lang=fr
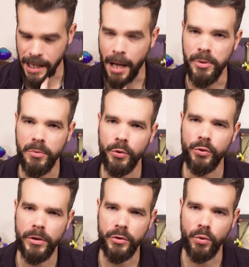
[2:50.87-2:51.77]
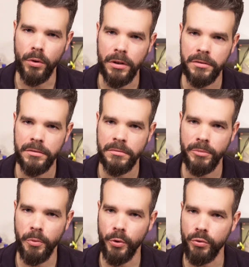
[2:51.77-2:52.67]
un, bimensuel, je crois,
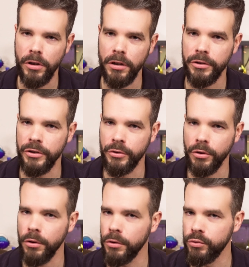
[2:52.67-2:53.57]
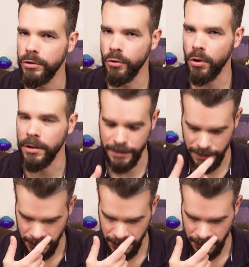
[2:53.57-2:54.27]
bimensuel qui sort tous les deux mois.